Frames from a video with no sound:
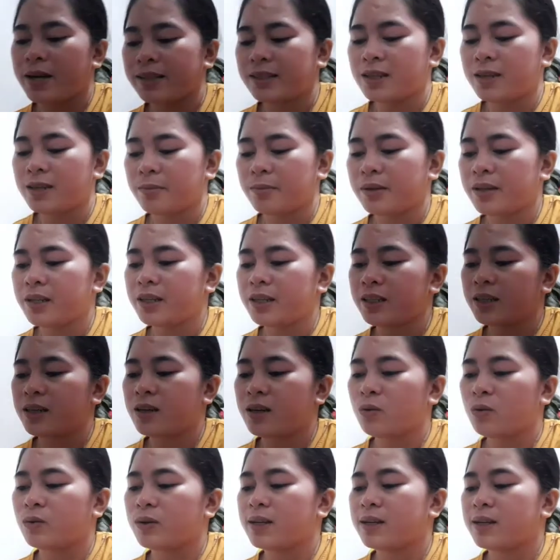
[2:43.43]
guys, nagbili din
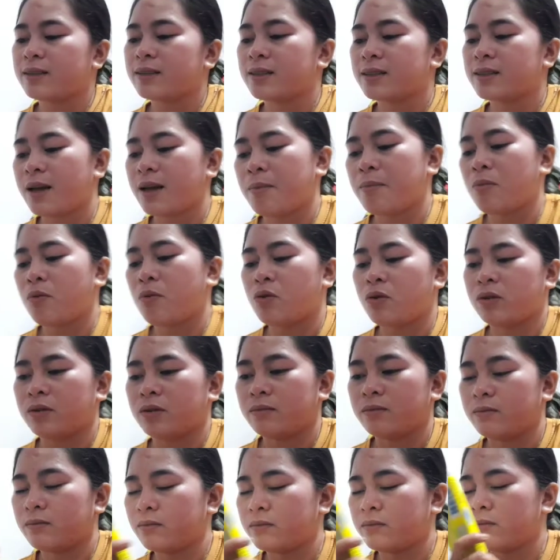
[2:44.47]
ako ng sabon.
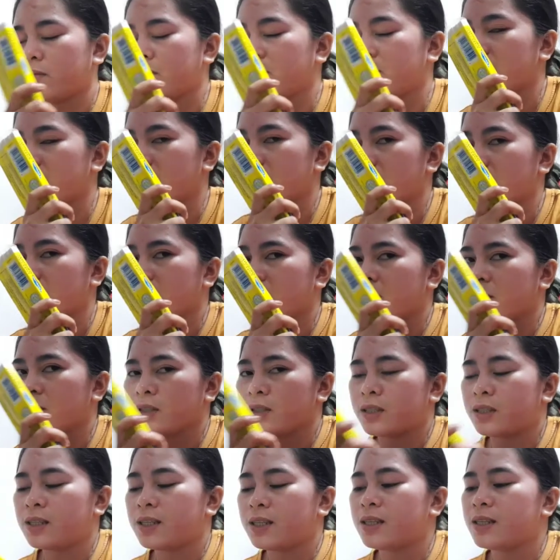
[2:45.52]

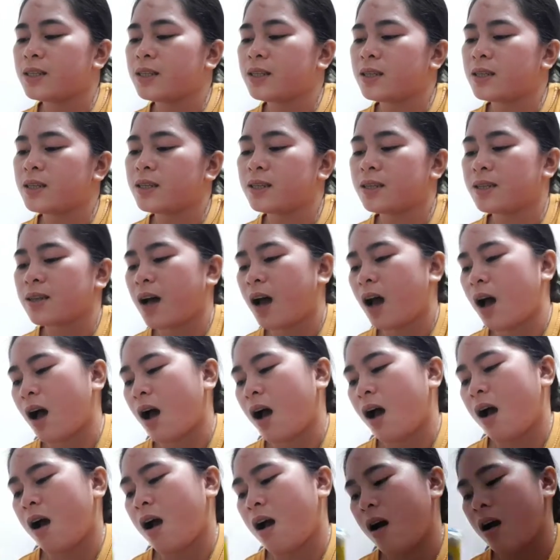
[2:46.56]
This is,
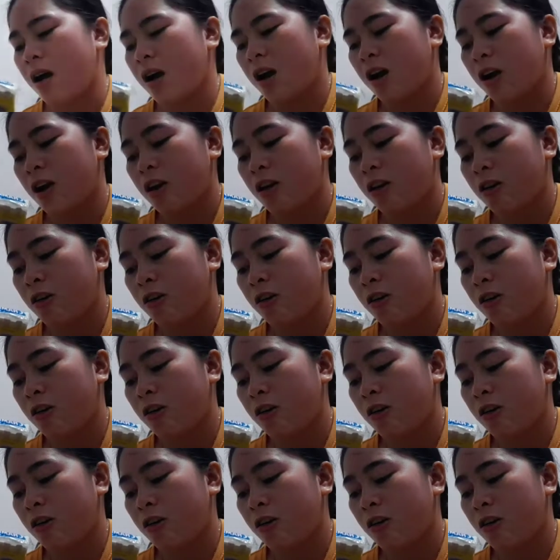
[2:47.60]
ah, uh,